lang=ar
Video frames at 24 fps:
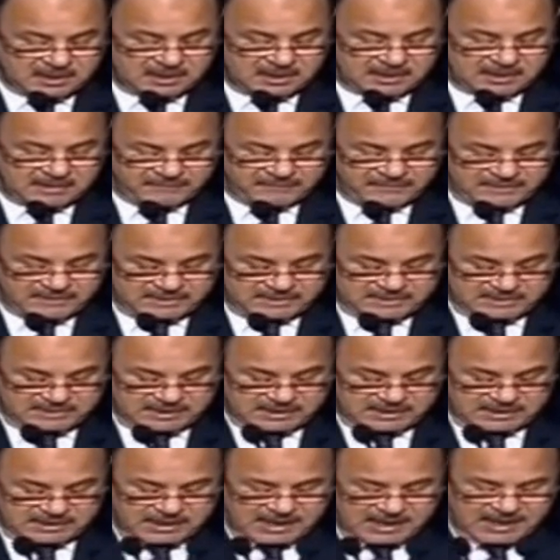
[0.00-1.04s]
ظل
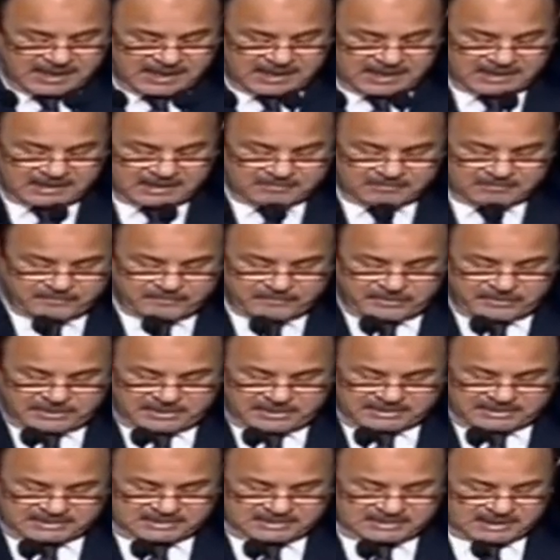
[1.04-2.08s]
عالم
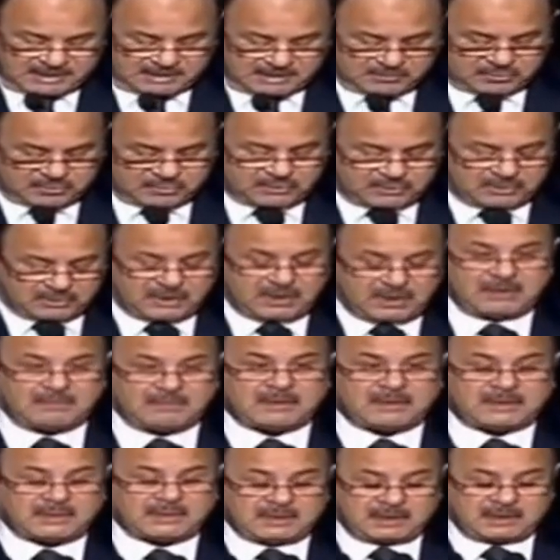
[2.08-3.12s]
يزداد اضطرابا
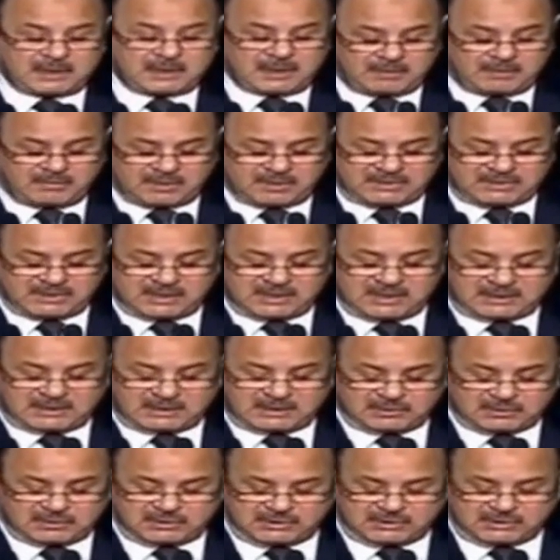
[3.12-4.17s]
وسادت
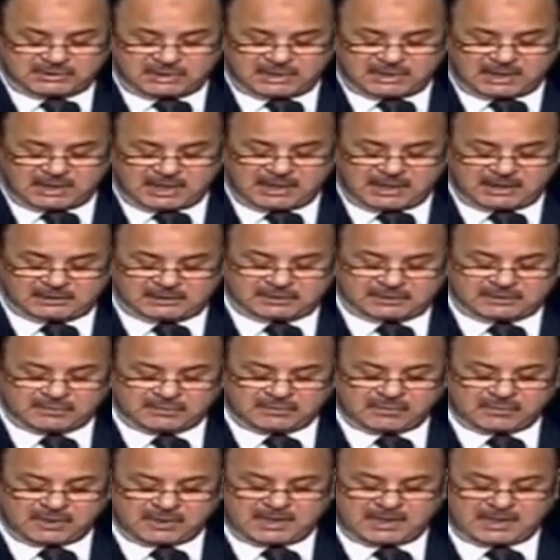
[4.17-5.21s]
الصراعات
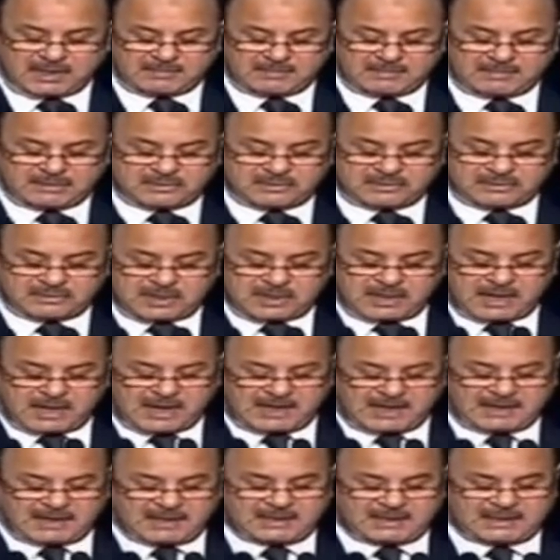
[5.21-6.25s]
وغابت عن
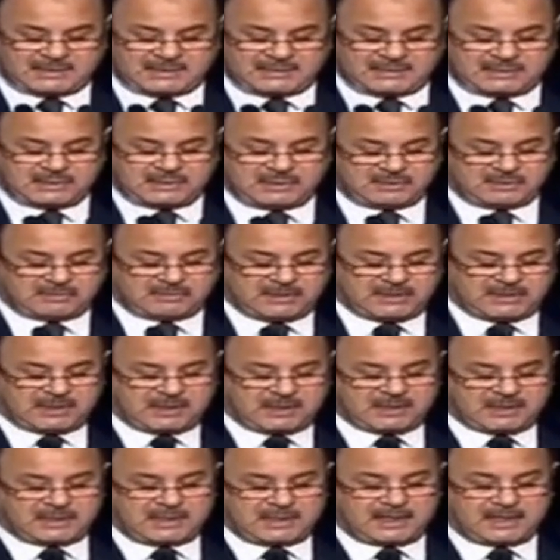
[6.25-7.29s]
الكثير من
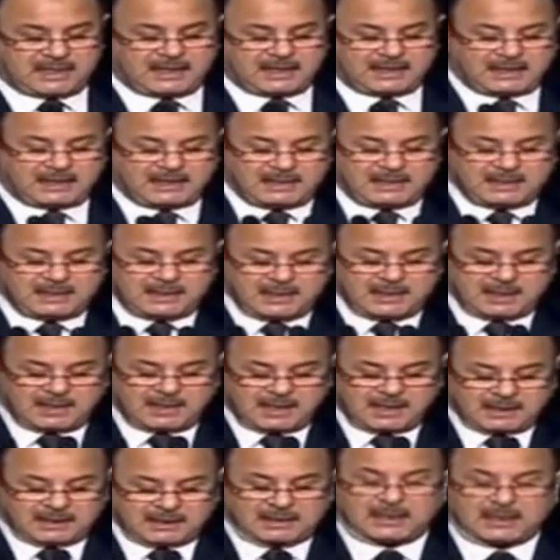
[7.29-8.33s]
أرجائه
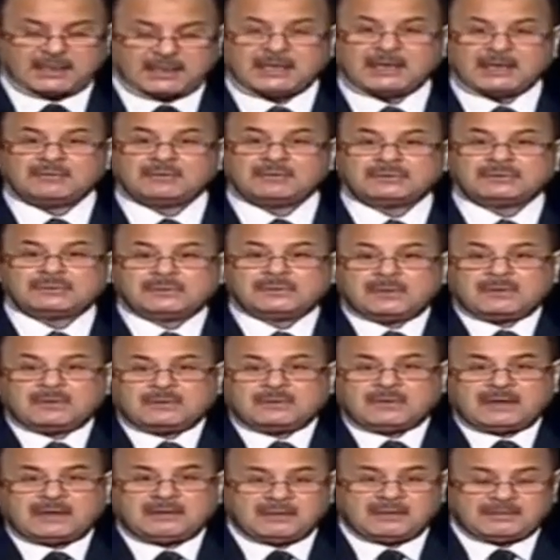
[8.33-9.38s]
القيم
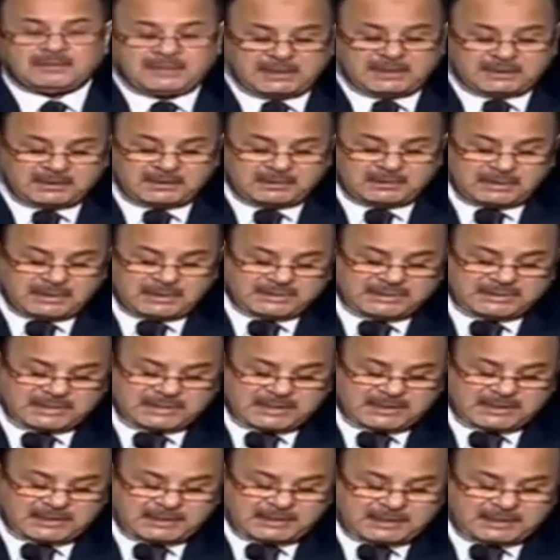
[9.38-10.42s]
والمبادئ الإنسانية
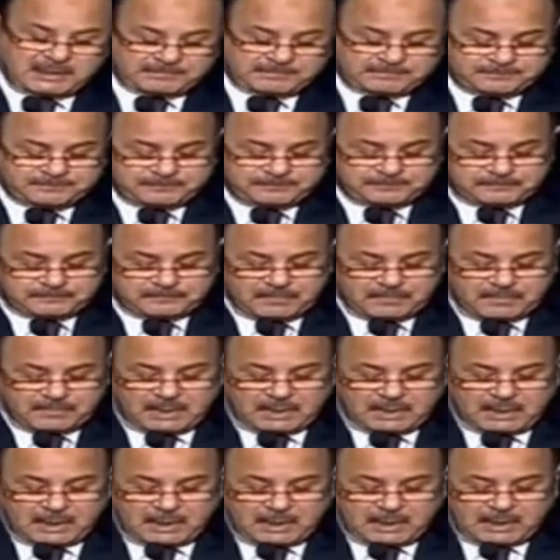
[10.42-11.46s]

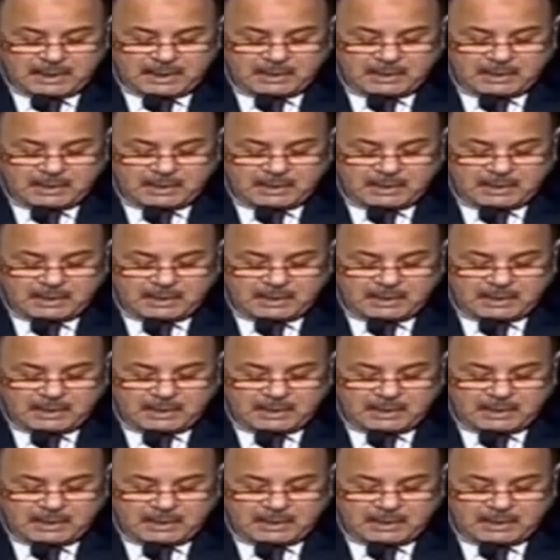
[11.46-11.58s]
وهو